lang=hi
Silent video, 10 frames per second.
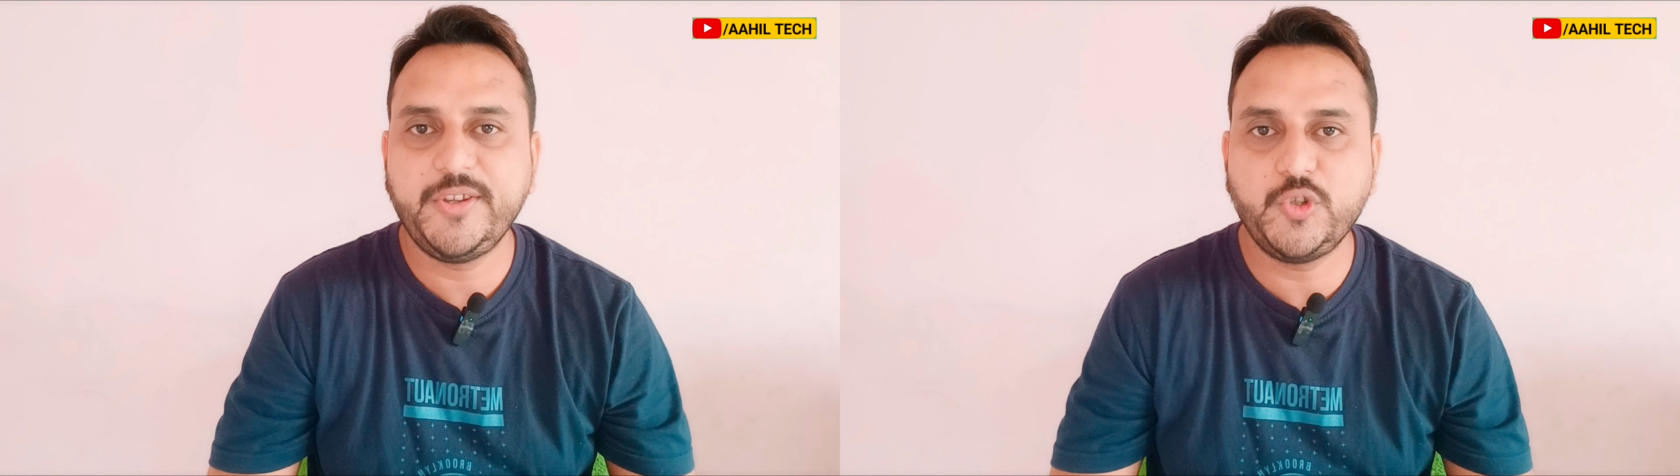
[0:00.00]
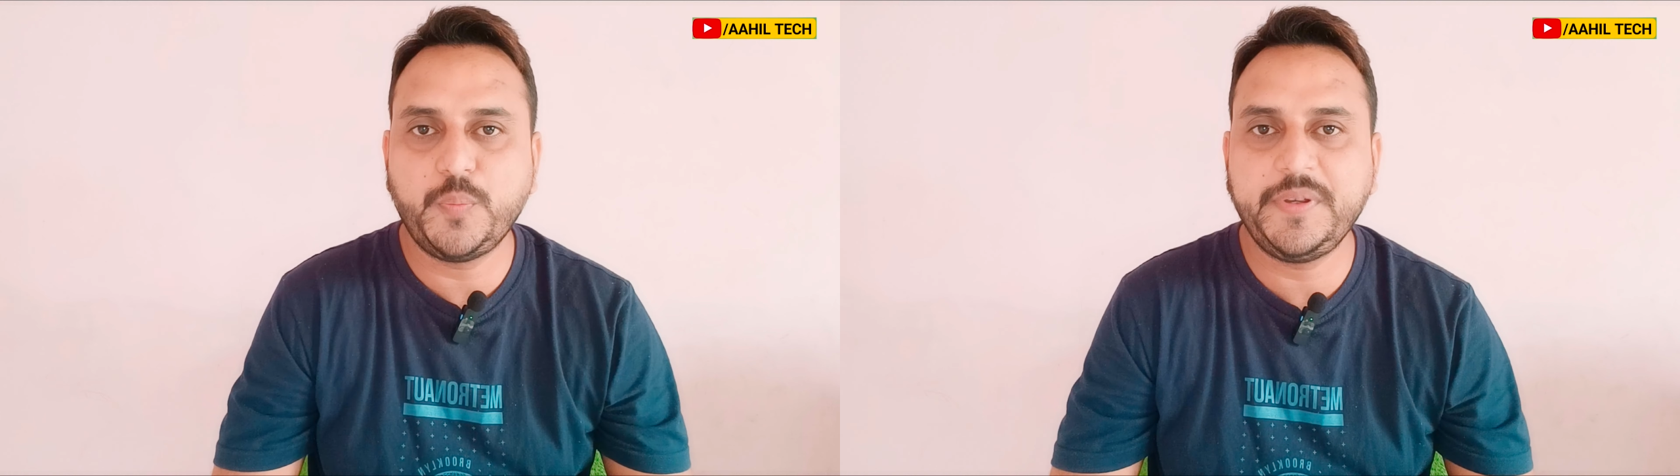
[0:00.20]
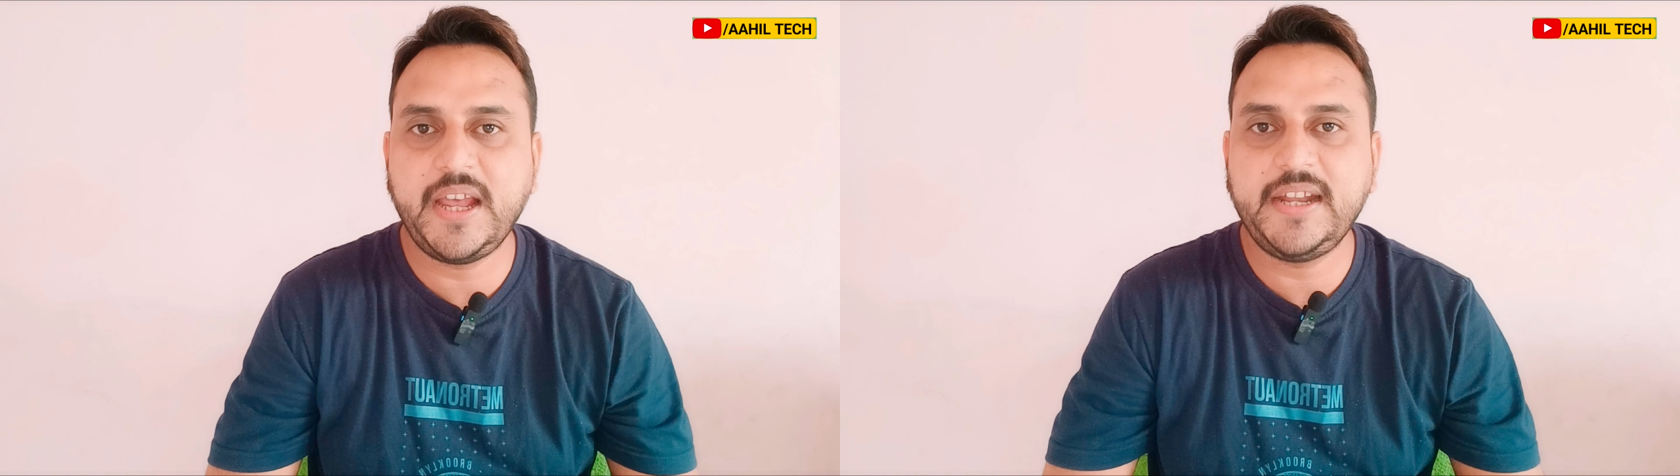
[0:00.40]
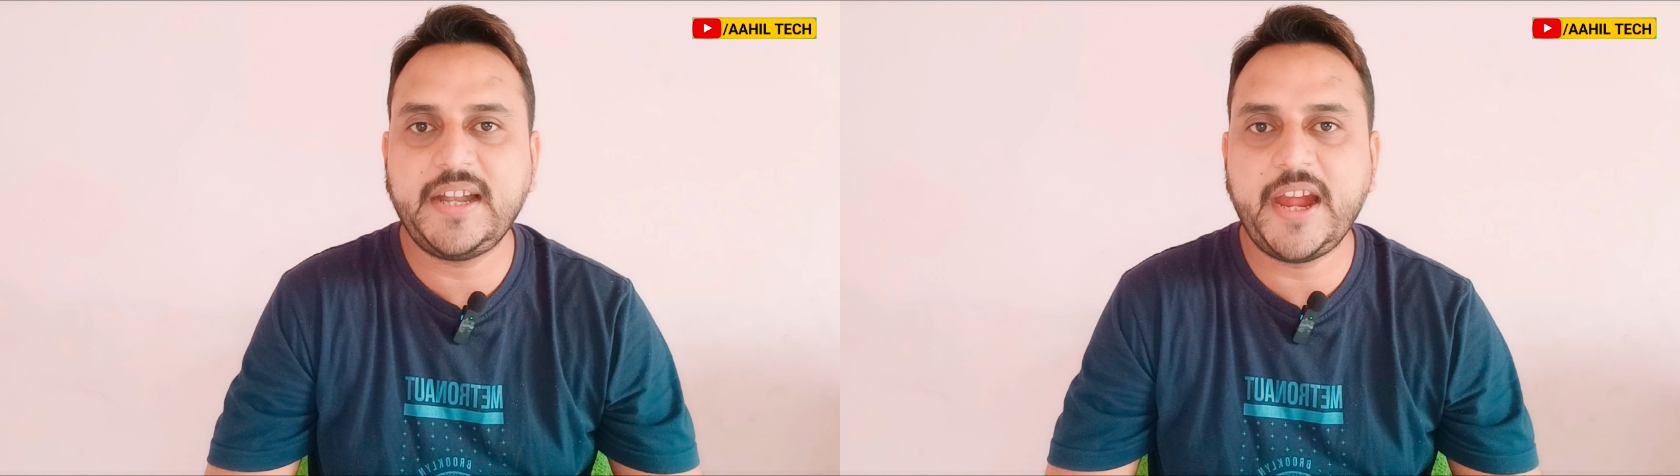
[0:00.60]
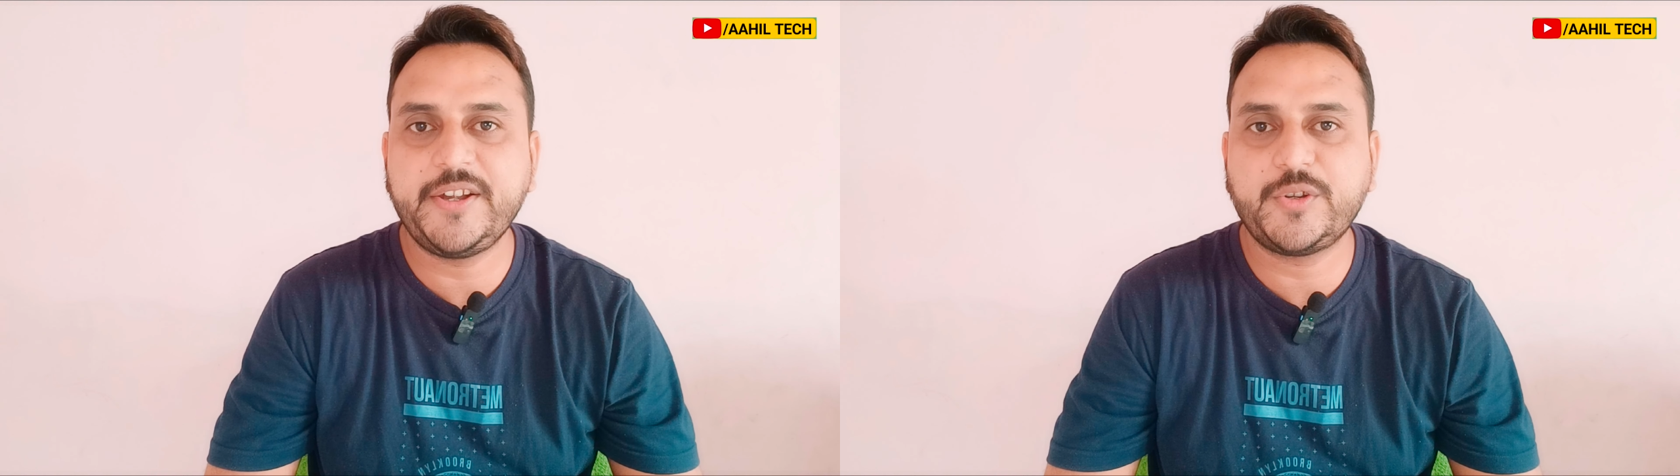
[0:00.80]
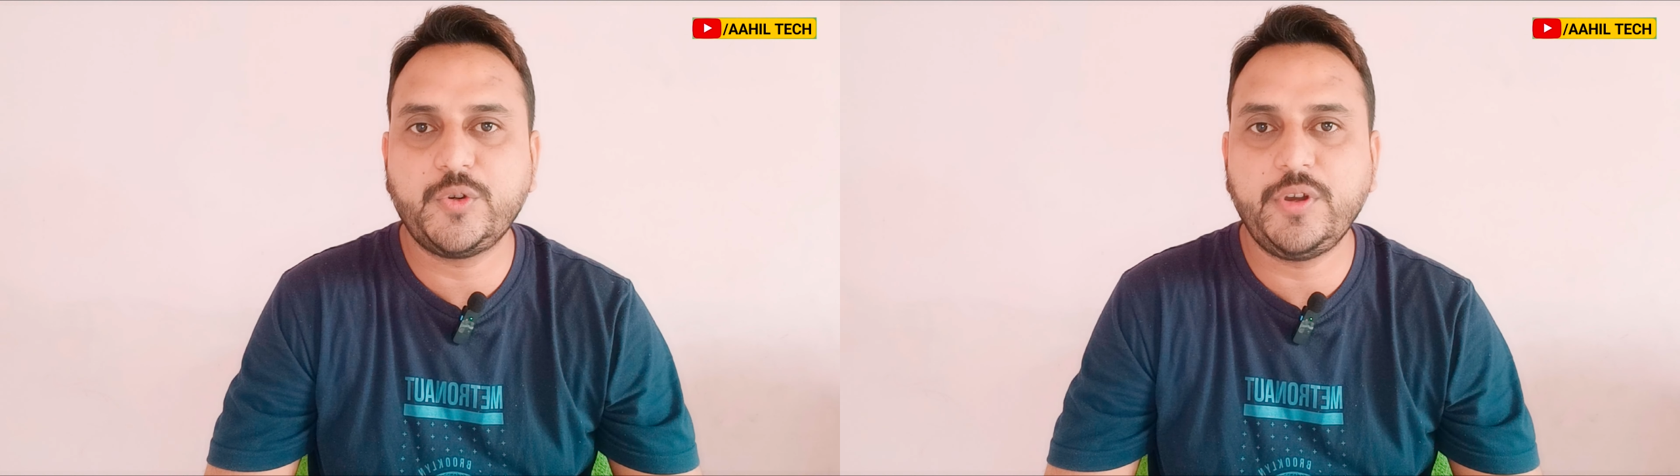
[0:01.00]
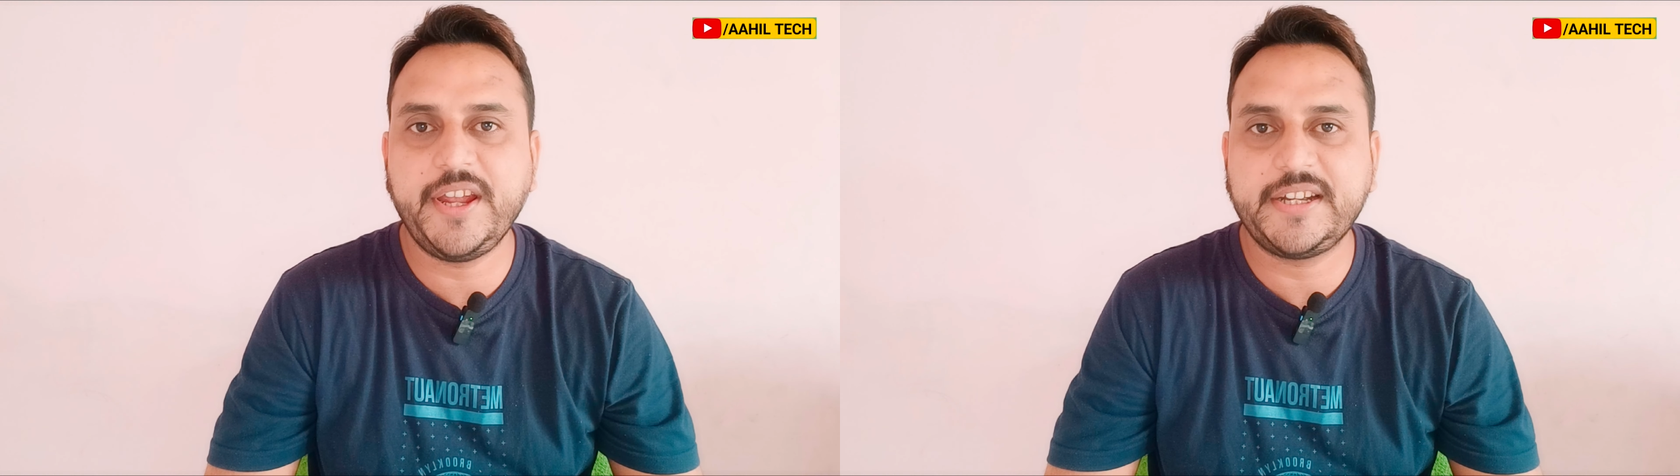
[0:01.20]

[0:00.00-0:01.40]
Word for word: यूपीआई लाइट को